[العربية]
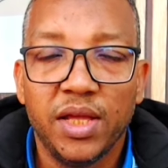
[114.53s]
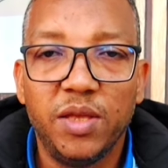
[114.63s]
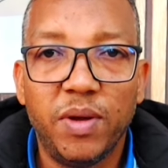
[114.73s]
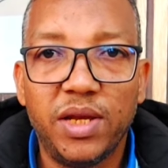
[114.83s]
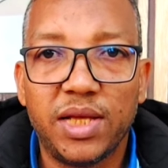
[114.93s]

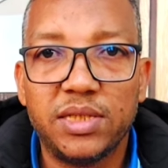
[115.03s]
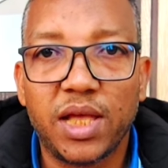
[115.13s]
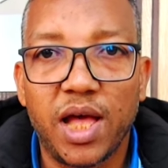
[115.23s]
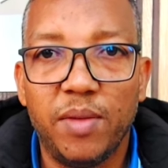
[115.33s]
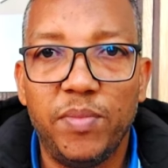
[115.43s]
كما قلنا
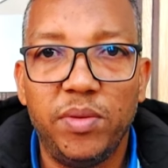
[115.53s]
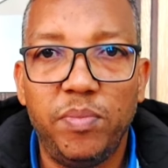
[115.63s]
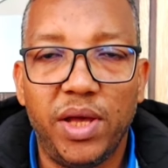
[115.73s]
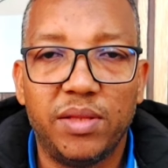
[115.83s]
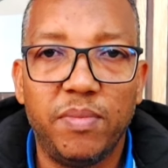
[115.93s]
اصدقاء
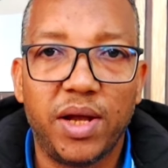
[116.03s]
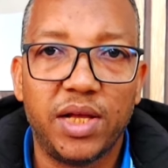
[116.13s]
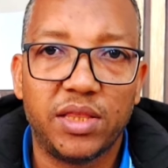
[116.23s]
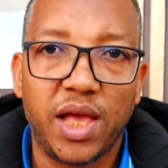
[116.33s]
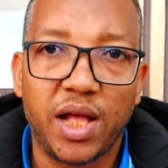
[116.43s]
من بعد ما
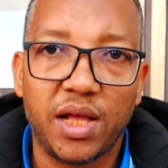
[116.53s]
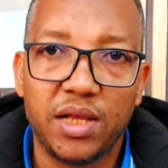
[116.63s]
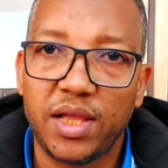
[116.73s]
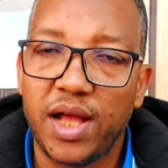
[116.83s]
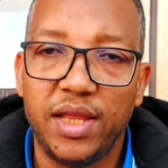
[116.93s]

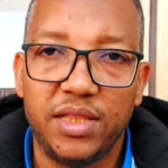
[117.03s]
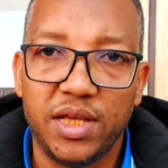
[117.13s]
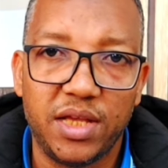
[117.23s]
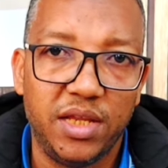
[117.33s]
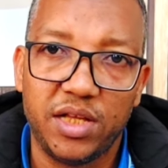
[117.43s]
كتحقق القناه
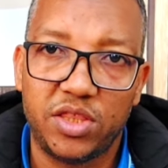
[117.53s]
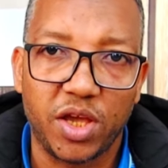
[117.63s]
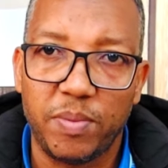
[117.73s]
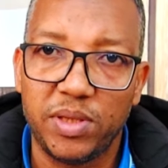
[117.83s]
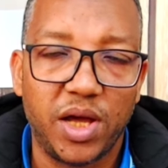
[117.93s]
ديالك يعني
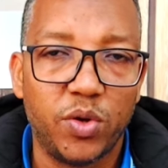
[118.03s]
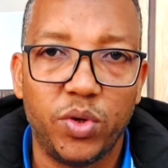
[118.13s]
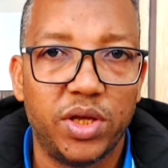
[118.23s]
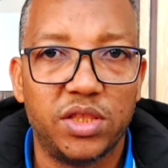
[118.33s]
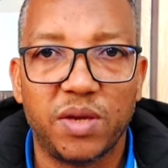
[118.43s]
كتقبل
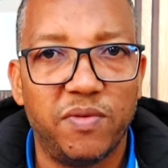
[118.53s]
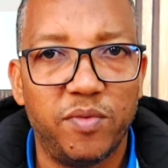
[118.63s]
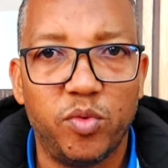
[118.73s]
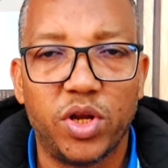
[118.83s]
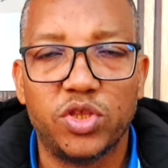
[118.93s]
ضروري كتقبل
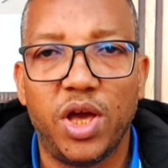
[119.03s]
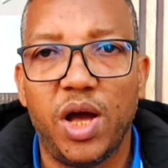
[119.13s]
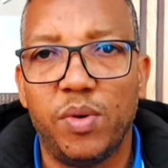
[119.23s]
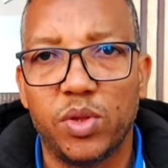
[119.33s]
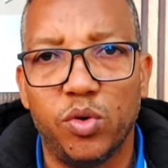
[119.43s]
في
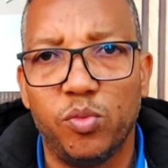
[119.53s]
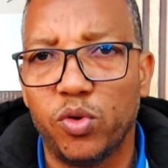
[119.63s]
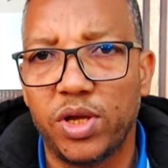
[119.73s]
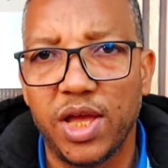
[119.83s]
المراجعه وهذه الامور